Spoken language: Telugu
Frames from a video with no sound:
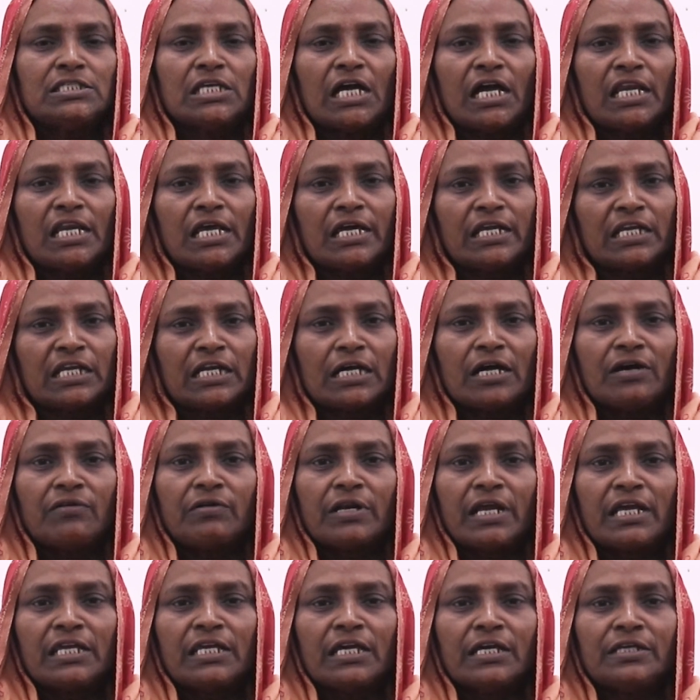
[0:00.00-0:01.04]
చాలా
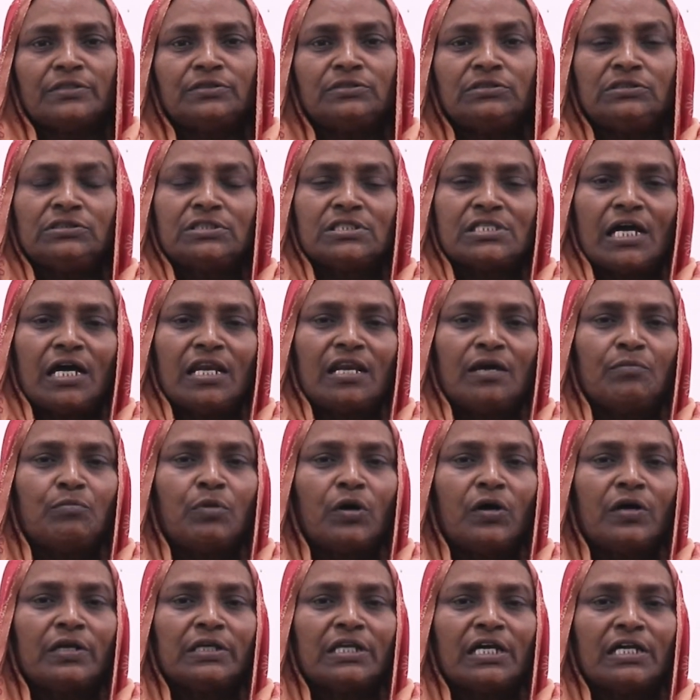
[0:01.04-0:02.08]
రికవర్ అయ్యాను చాలా
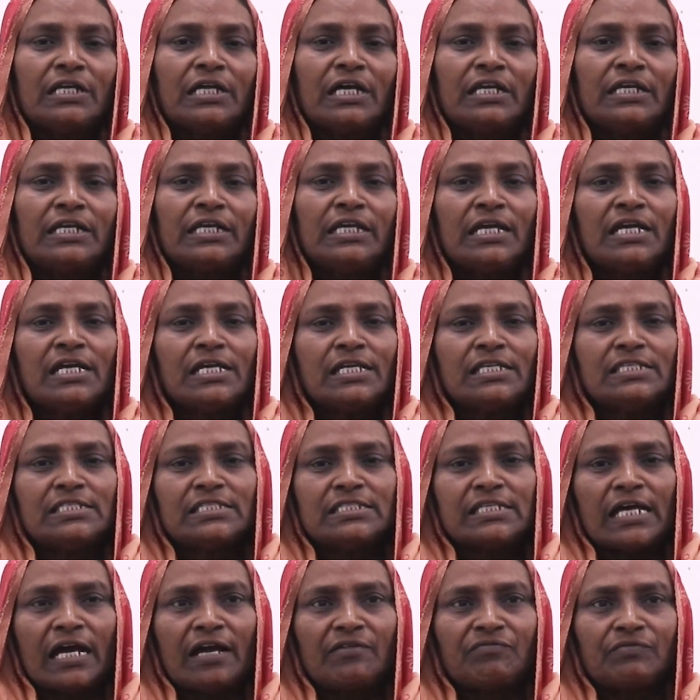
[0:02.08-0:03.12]
బాగున్నానండి
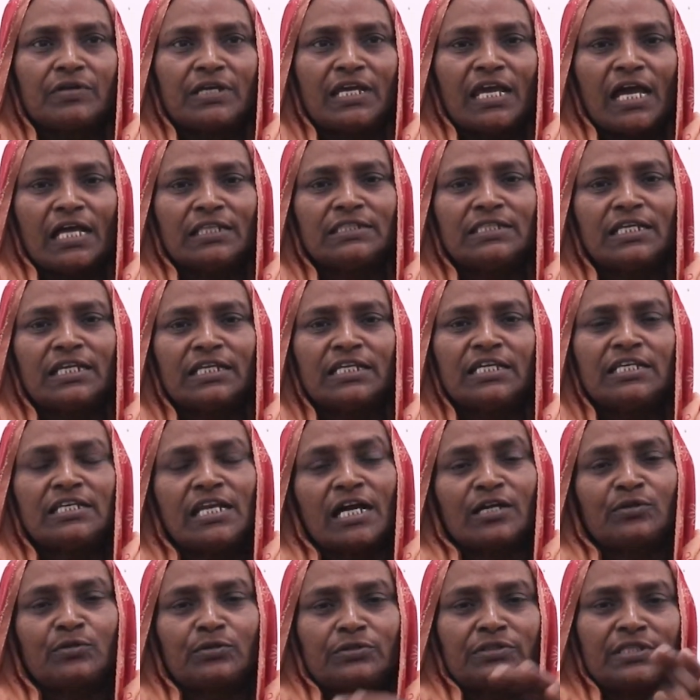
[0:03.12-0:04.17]
స్టాఫ్కి అందరికీ
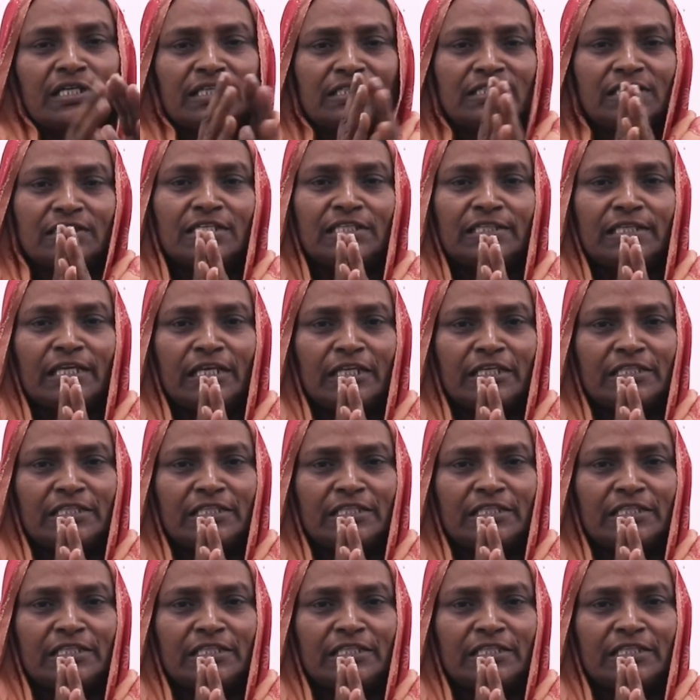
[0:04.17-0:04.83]
నా కృతజ్ఞతలు